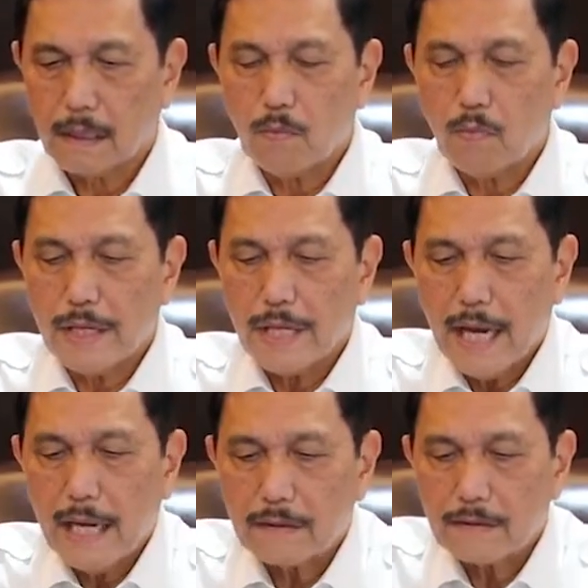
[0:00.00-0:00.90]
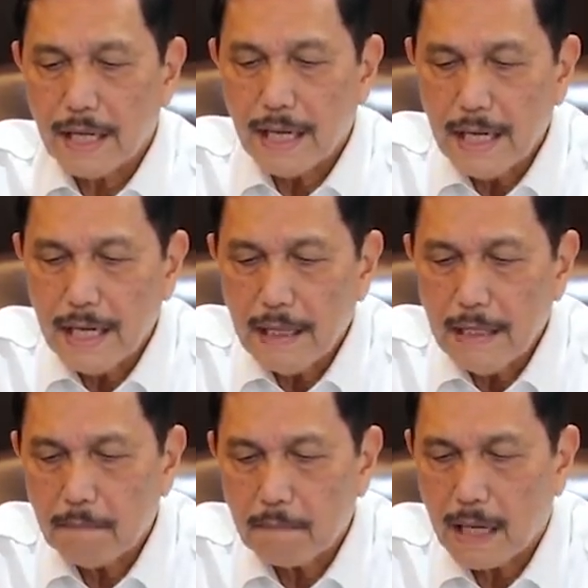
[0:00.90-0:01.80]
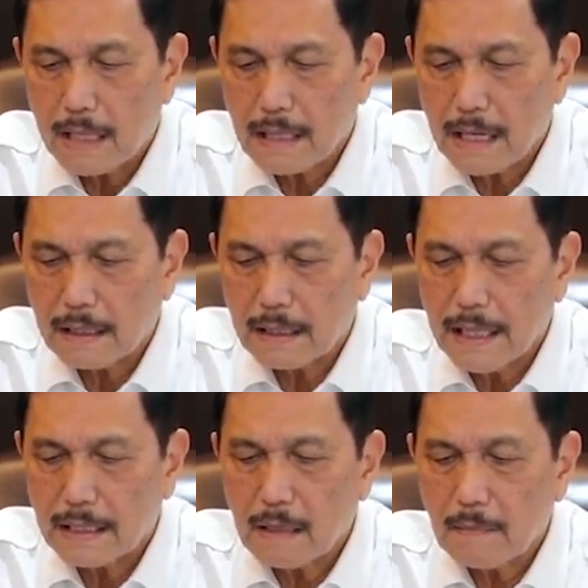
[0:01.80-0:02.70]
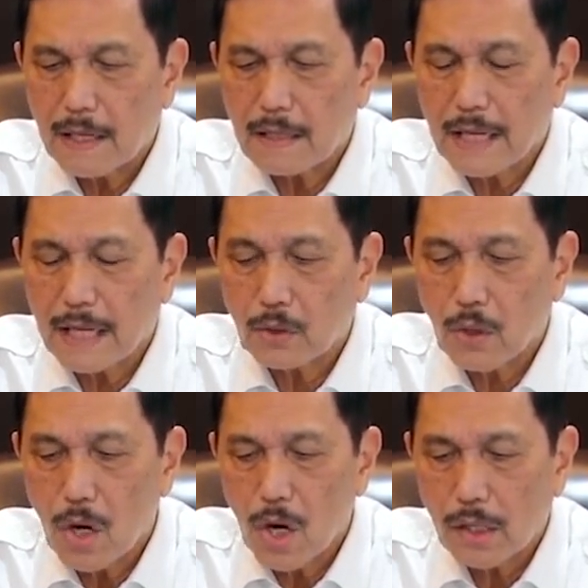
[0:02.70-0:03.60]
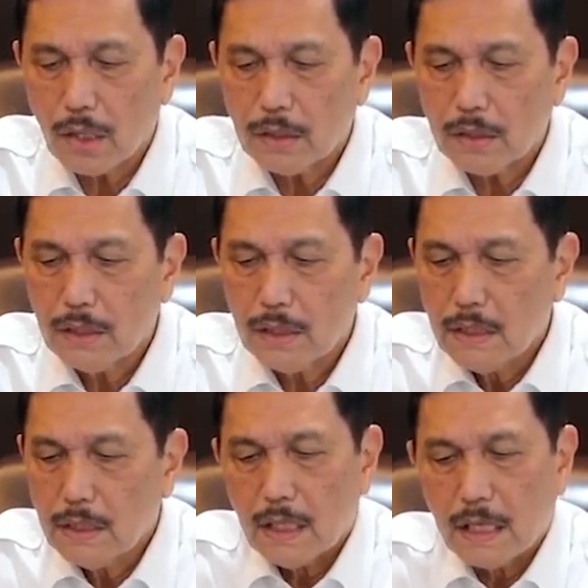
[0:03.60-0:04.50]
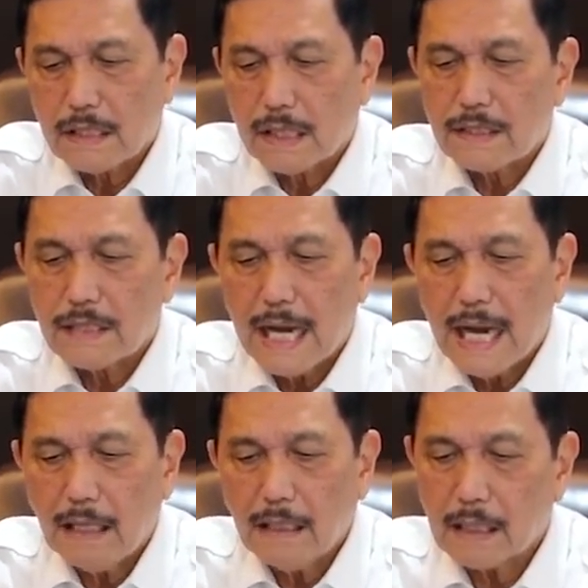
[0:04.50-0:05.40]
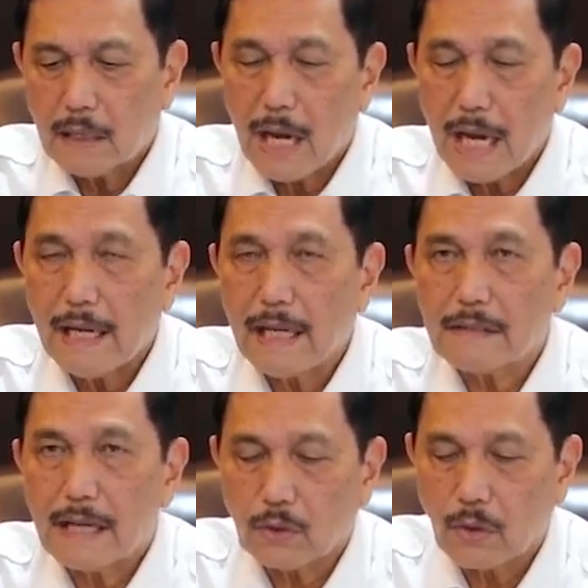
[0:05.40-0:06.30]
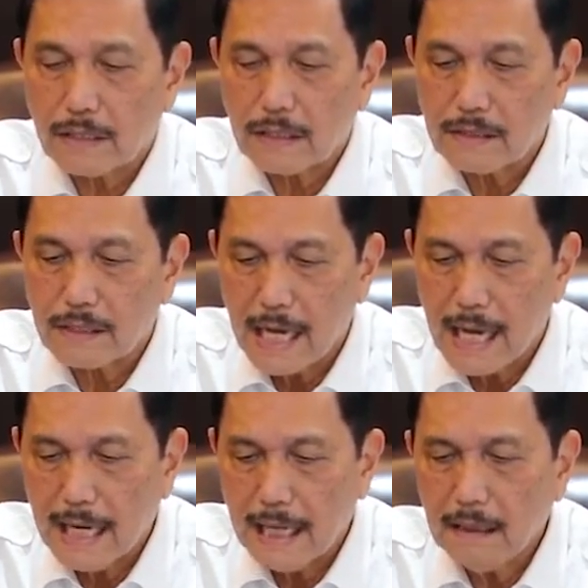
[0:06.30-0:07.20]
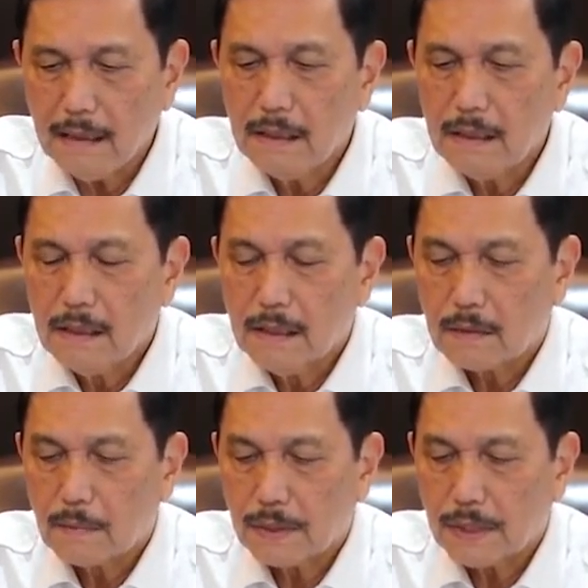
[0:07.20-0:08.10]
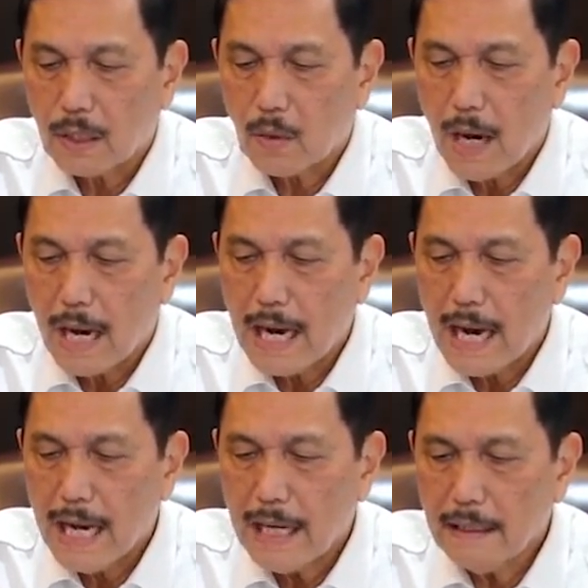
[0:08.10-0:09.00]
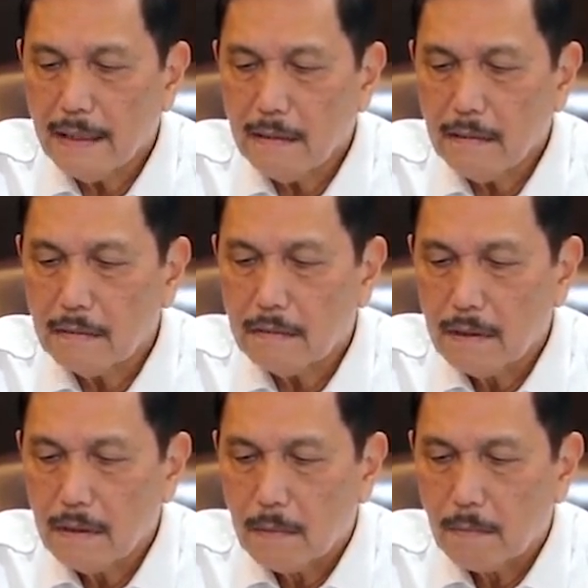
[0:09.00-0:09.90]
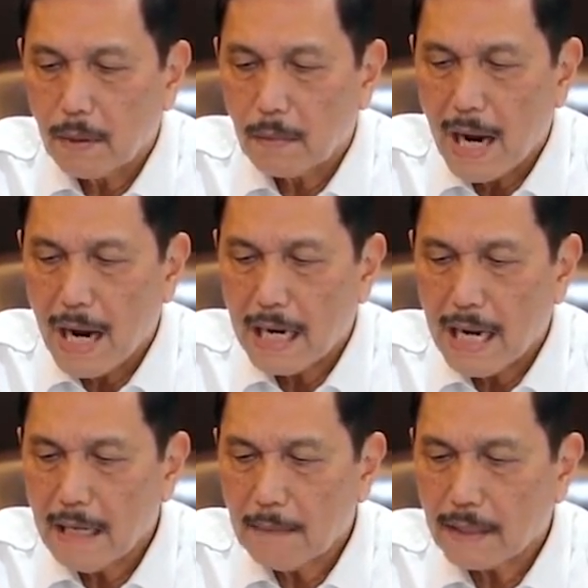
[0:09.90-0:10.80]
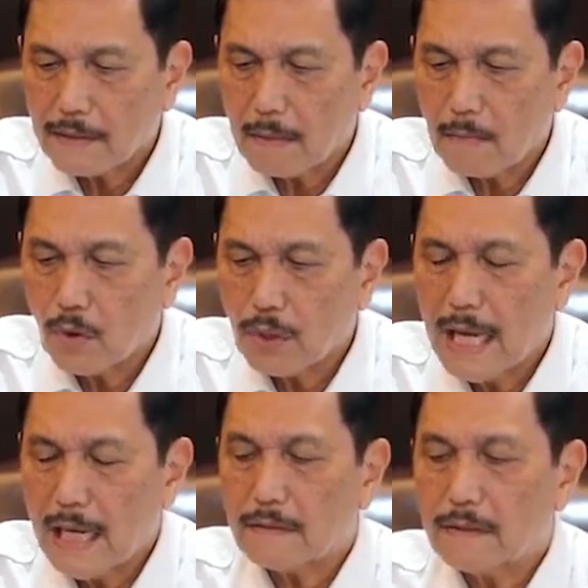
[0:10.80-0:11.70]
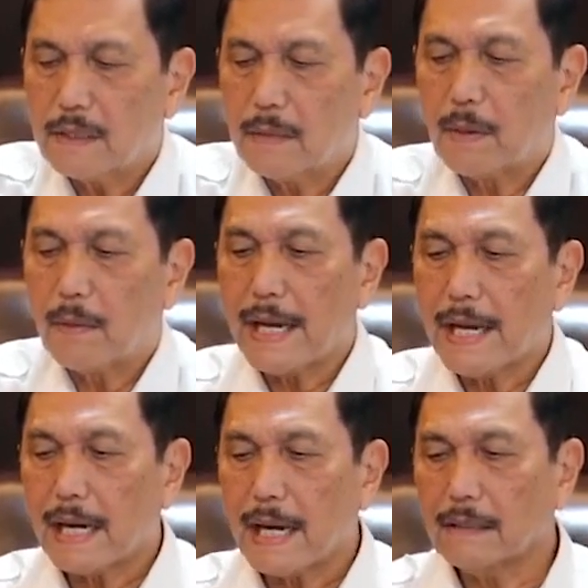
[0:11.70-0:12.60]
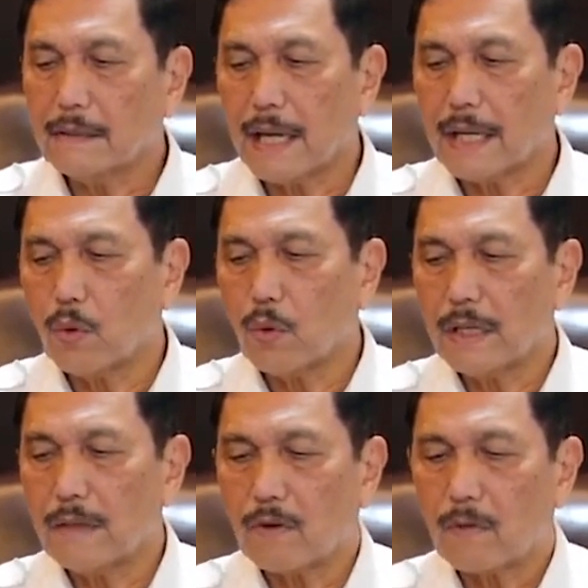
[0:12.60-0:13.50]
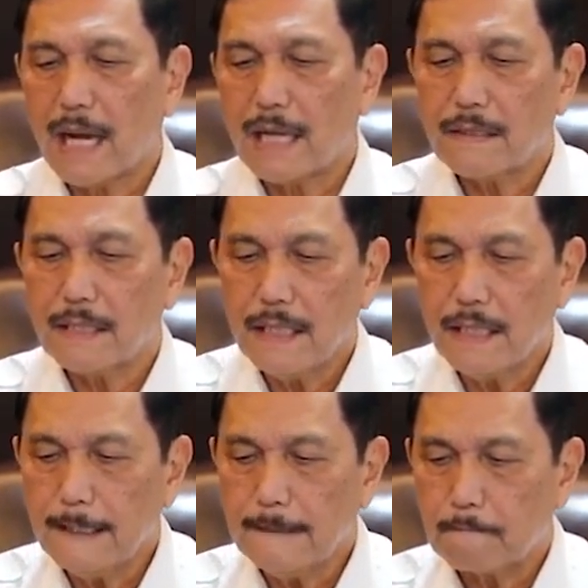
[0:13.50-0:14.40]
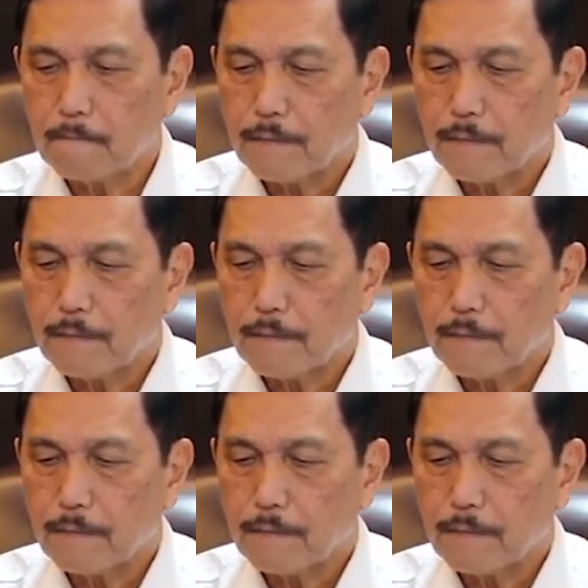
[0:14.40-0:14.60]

Kemudian C, pelaksanaan kegiatan pada sektor esensial, saya ulangi ya, sektor esensial seperti keuangan, perbankan, pasar modal, sistem pembayaran, teknologi informasi,